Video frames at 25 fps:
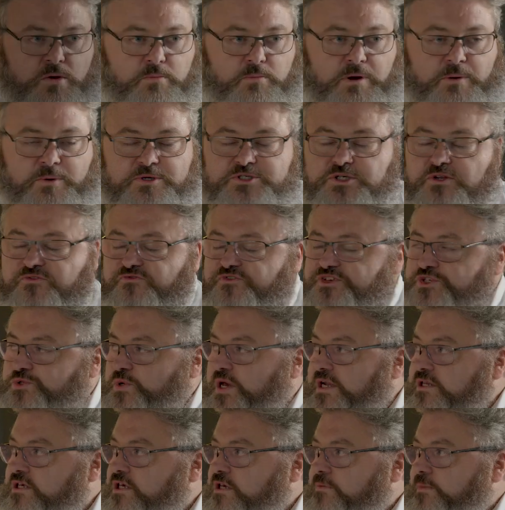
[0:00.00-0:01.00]
le
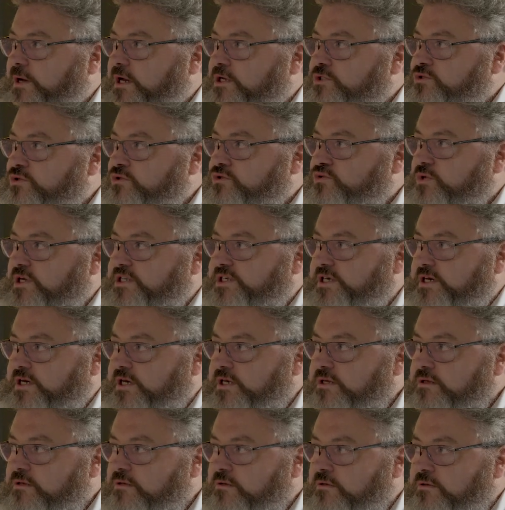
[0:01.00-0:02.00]
visuel qui m'a surtout
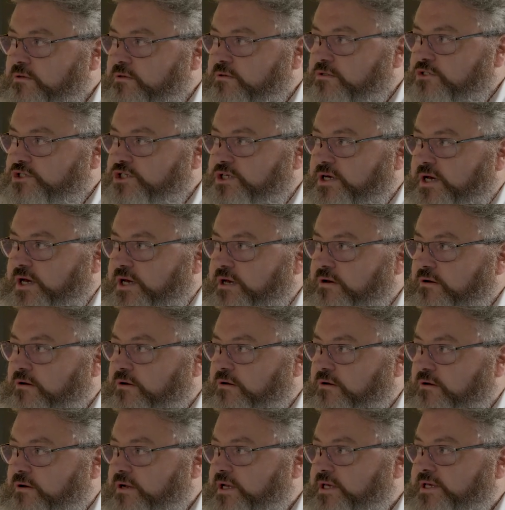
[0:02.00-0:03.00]
attiré. Je dirais
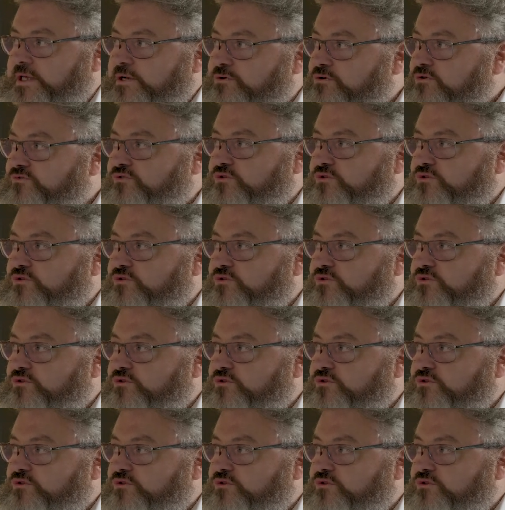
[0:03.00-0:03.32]
euh, les quelques